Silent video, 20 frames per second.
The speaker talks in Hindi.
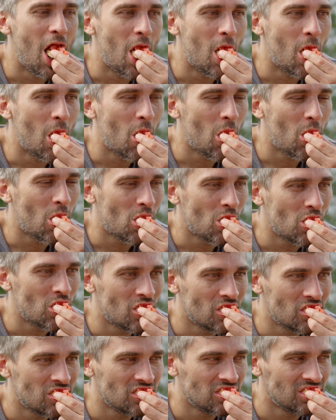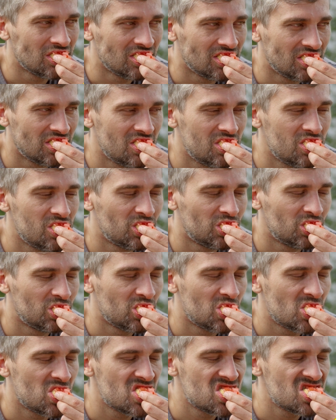खाते समय भी आप ध्यान रखिए
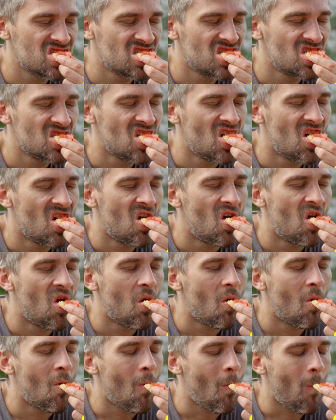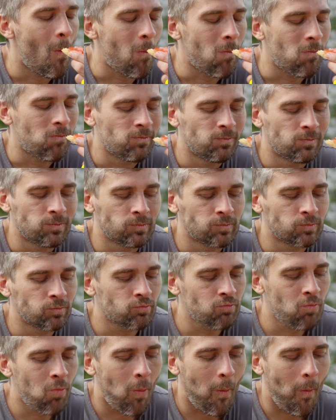ध्यान सारा खाने पर फोकस करिए प्रेजेंट पर
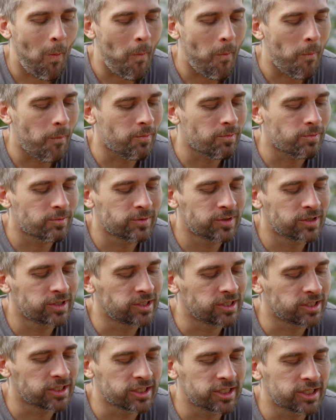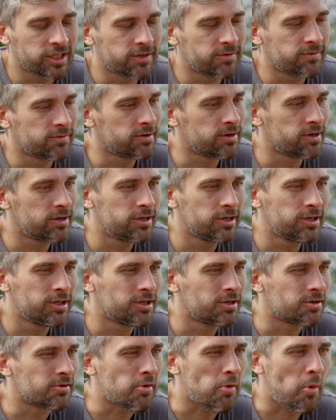फोकस करिए क्या आप खा रहे हैं
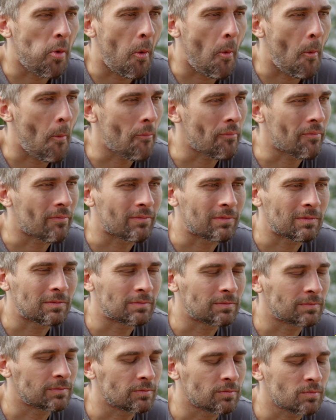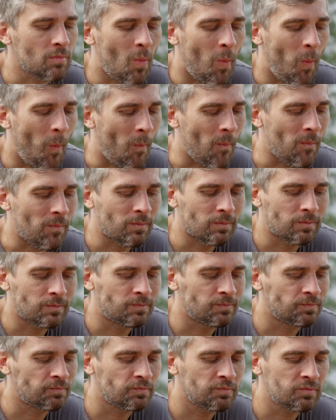कितना आप खा रहे हैं किस तरह की चीज़ें खा रहे हैं
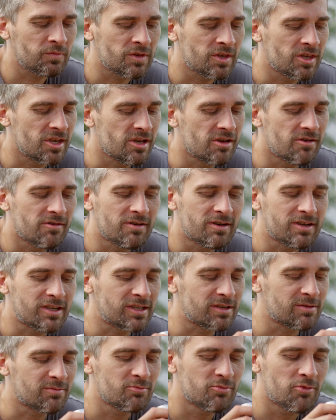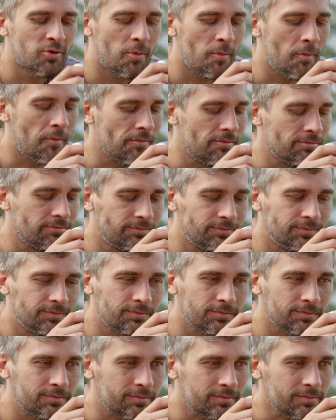बैलेंस्ड खाना खा रहे हैं कि अनबैलेंस्ड खाना खा
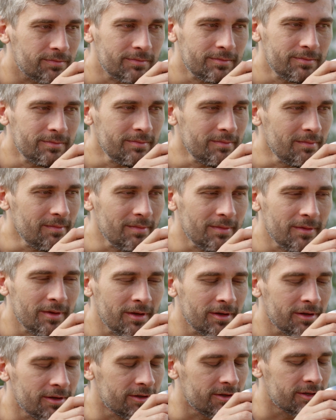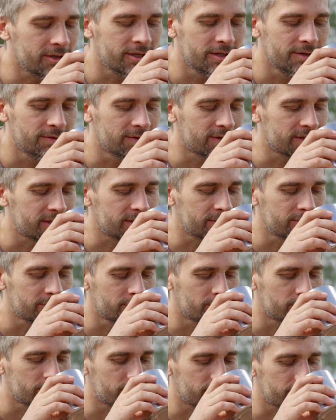रहे हैं इन सारी चीज़ों पर फोकस
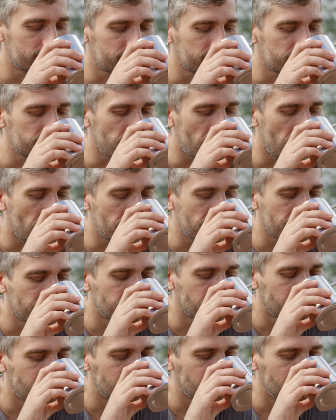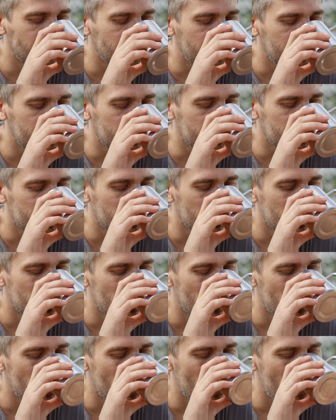करेंगे तो थोड़ा आपको बेटर रिजल्ट
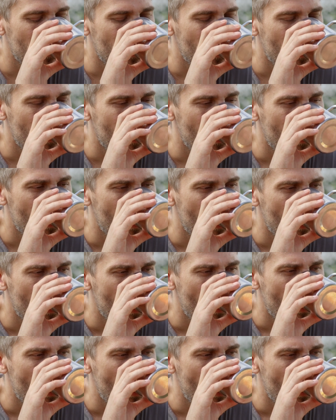मिलेगा आपका